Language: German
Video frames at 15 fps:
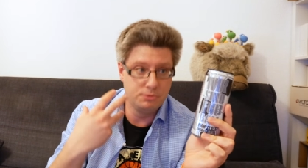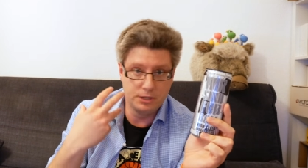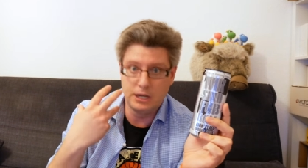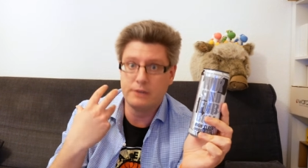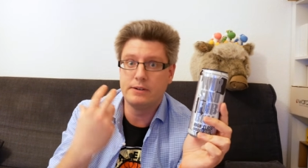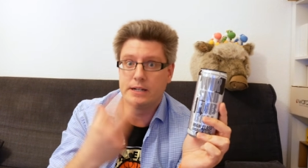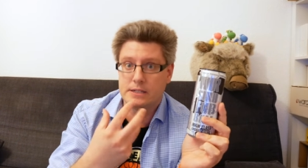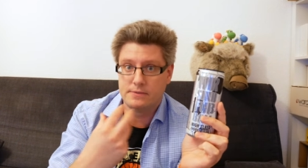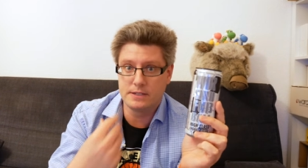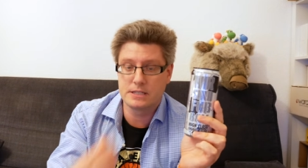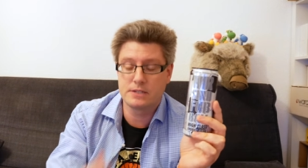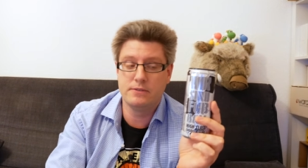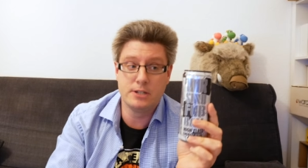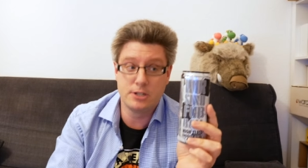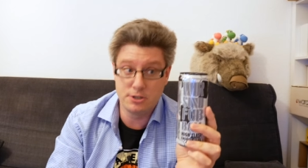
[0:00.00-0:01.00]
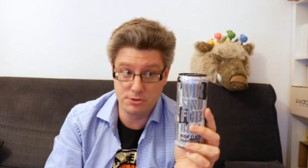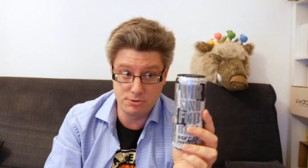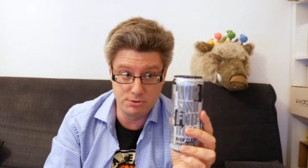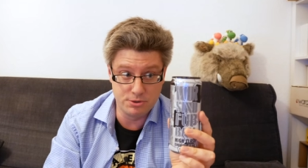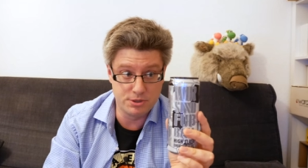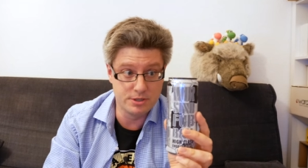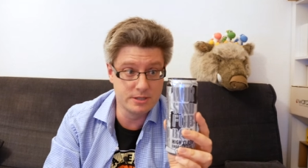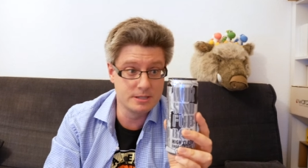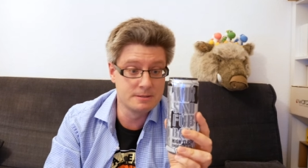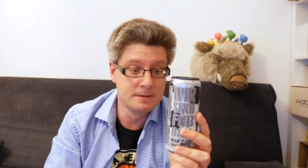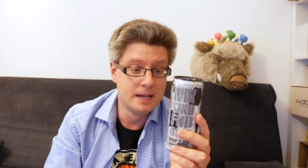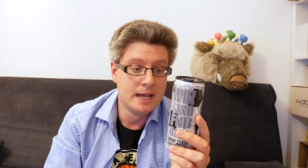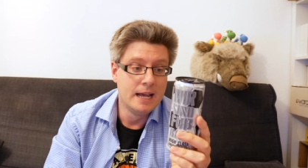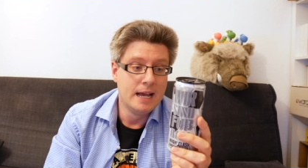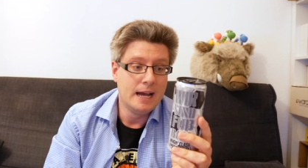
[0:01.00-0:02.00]
ich erwarte was quietschesüßes.
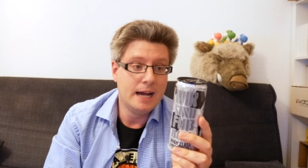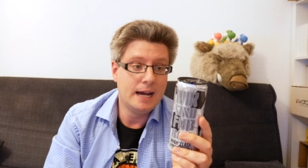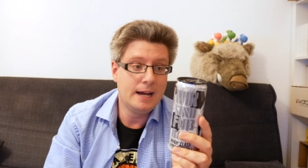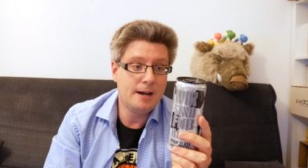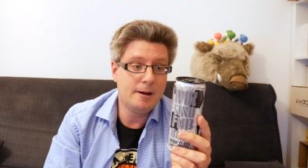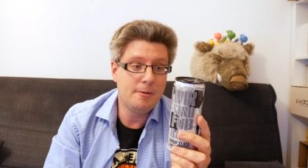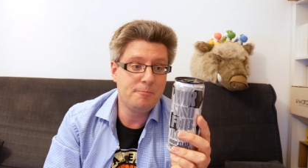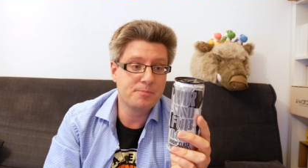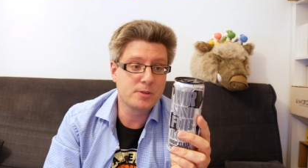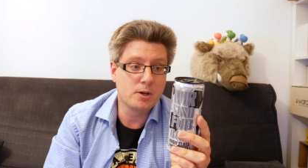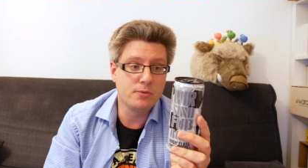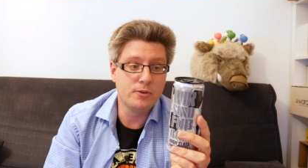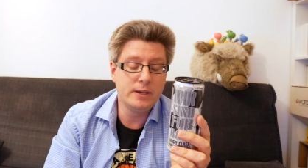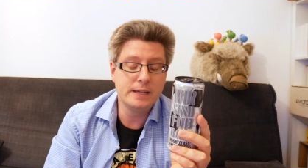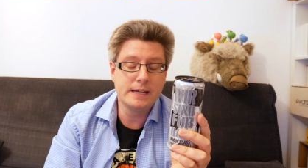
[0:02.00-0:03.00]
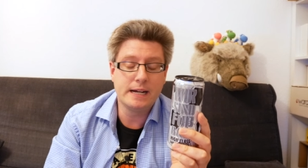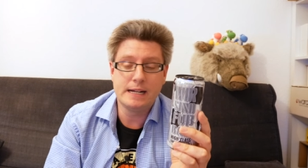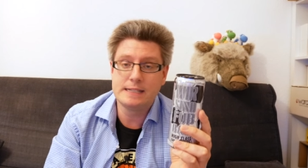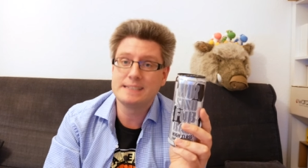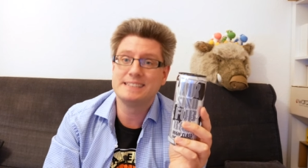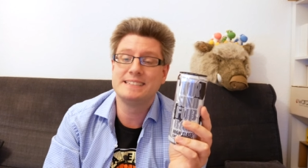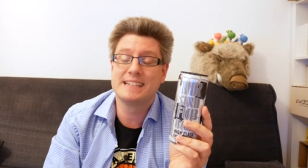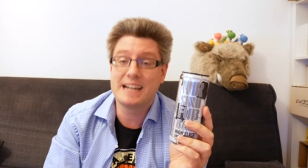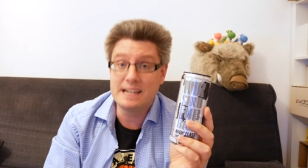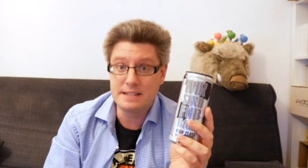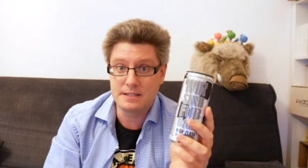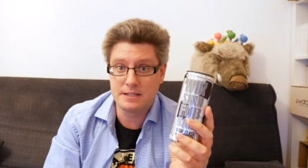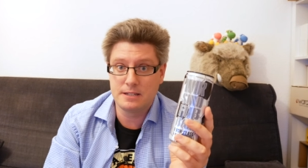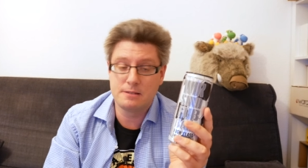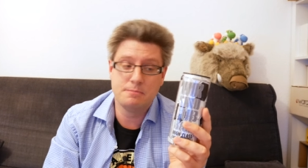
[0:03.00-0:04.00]
Ähm, Koffeingehalt
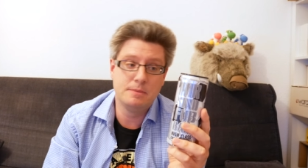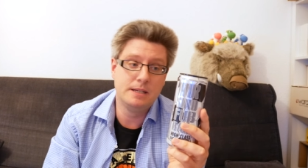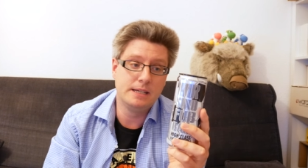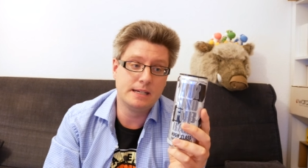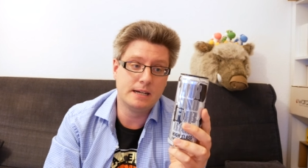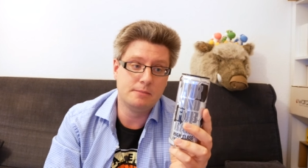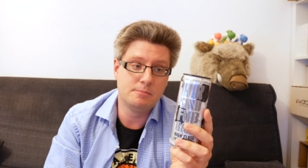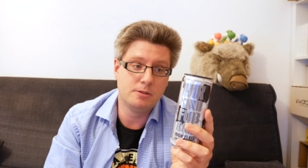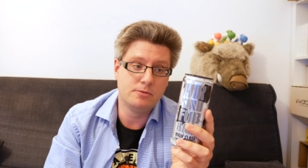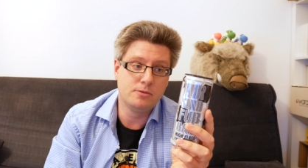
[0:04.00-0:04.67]
30 Milligramm auf